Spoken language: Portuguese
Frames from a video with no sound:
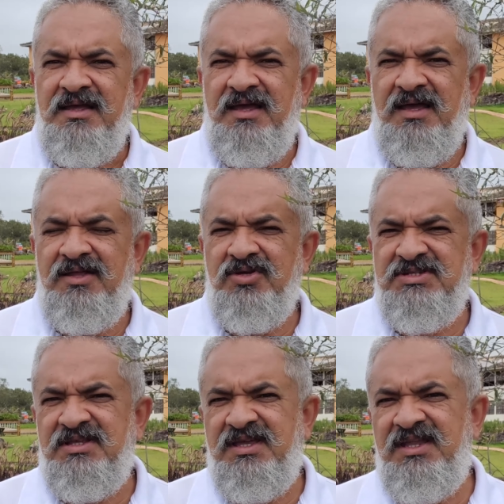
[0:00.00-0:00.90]
é,
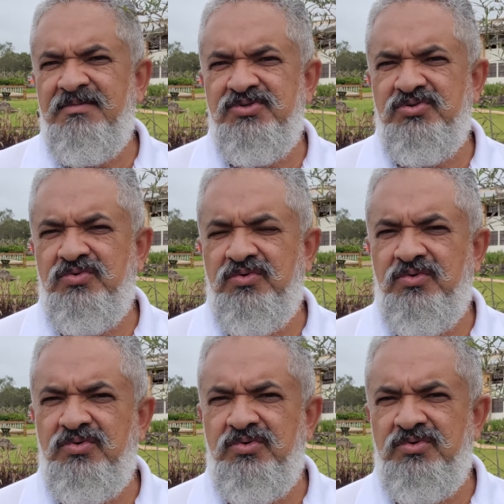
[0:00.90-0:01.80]
nós adquirimos o,
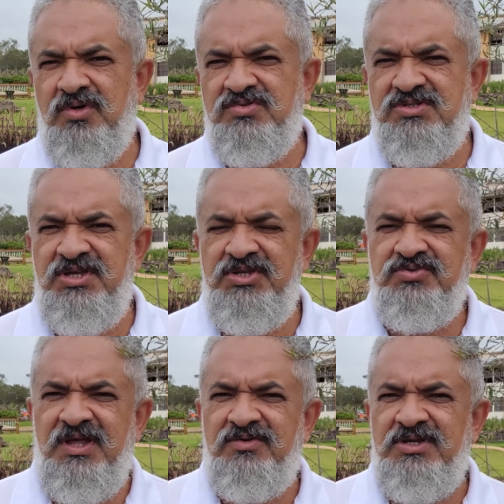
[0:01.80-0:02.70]
o, o, nosso
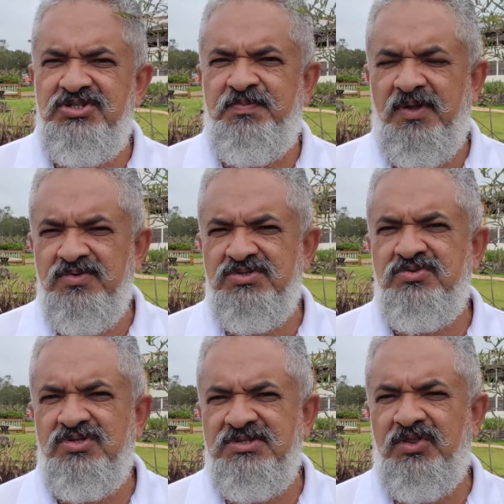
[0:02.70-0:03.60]
sítio, né? Onde a gente produz os
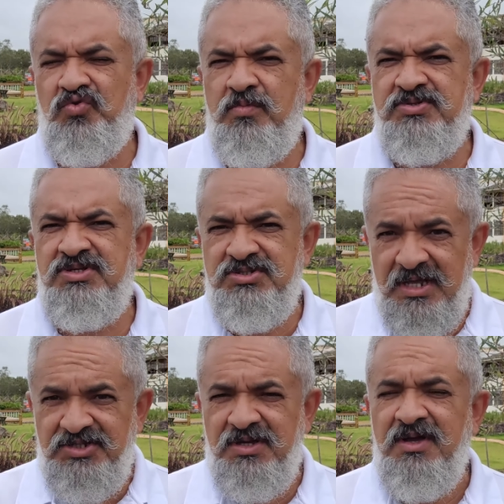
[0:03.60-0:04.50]
nossos adubos, a gente,
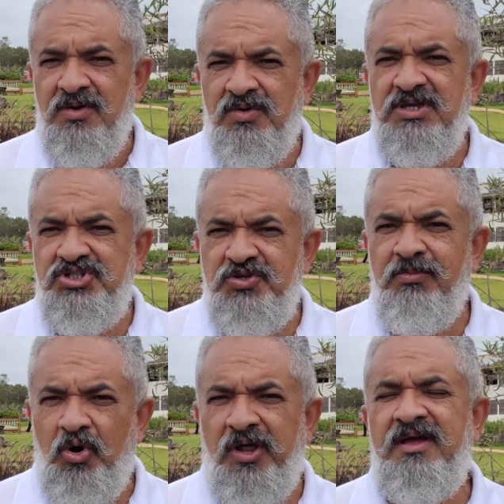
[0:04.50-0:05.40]
a gente, onde a gente
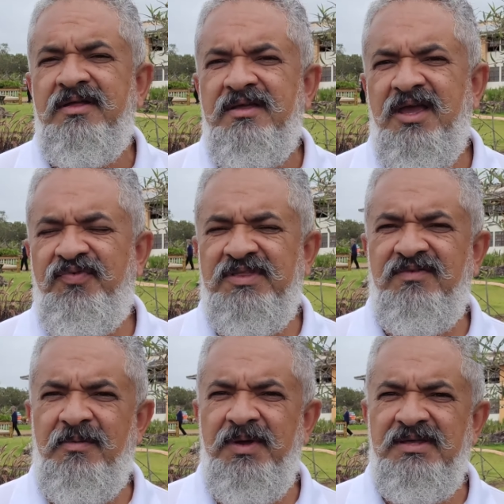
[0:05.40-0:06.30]
mora,
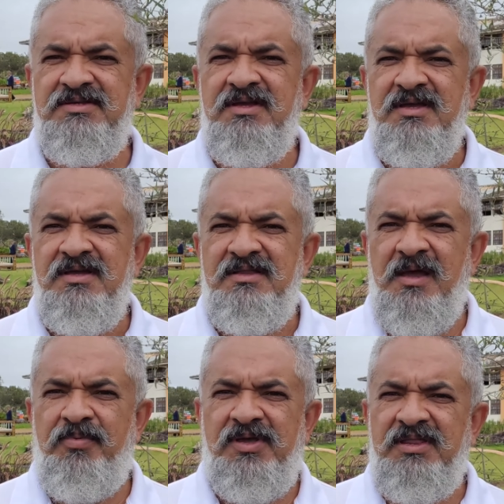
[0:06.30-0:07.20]
efetivamente,
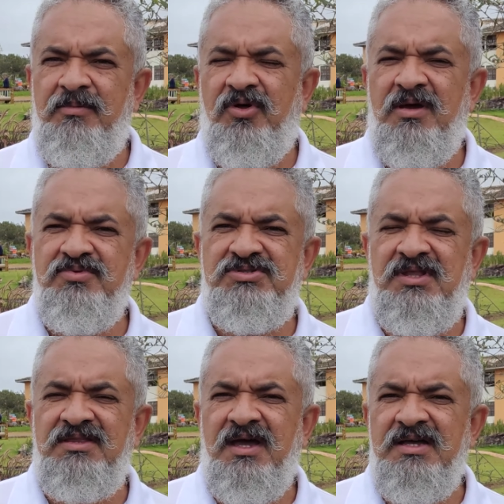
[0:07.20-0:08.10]
né? Porque demoramos
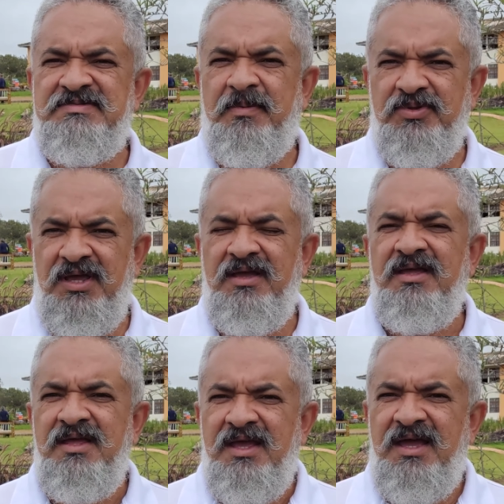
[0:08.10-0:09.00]
30 anos para poder
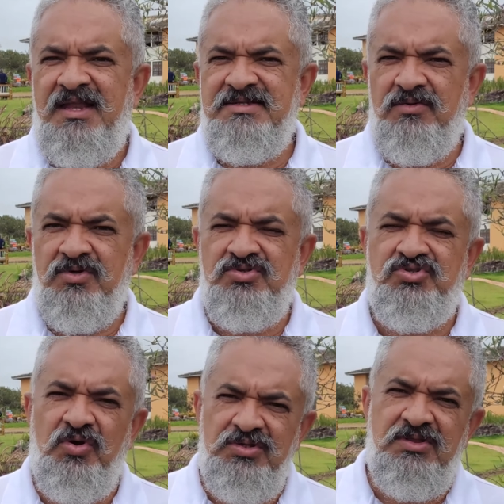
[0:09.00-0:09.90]
realizar o nosso
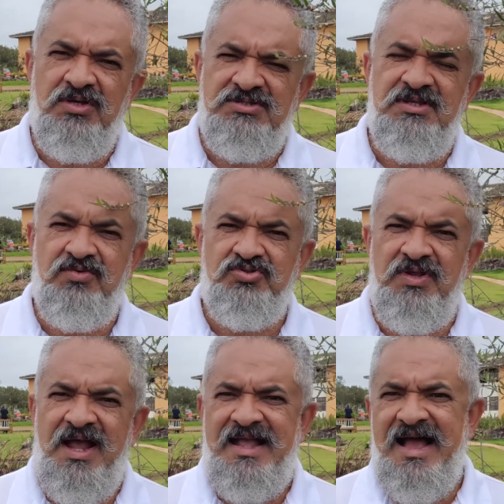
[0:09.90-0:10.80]
sonho de, de,
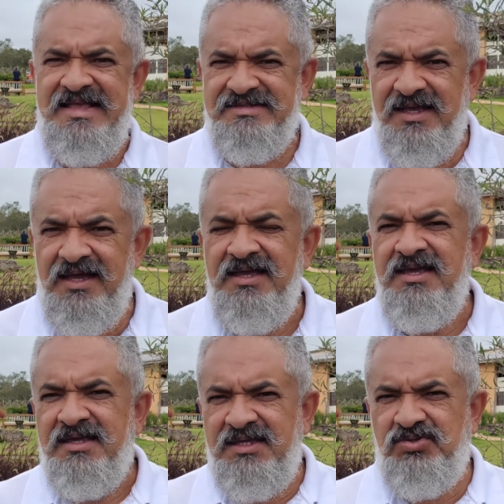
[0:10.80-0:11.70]
construir a casa
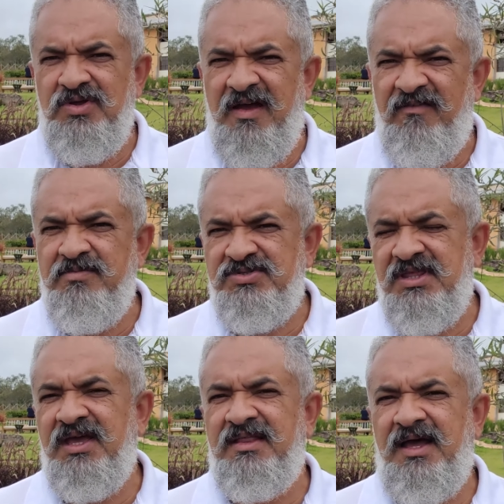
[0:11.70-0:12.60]
que sonhávamos
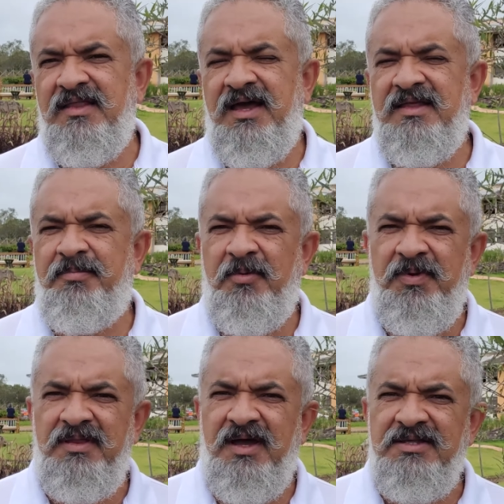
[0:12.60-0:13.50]
ter na, na, na
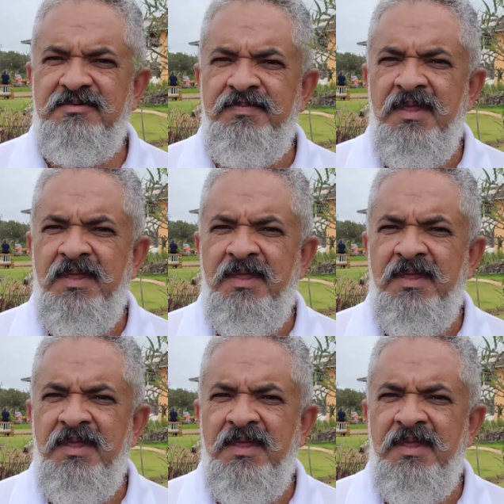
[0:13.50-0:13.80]
propriedade.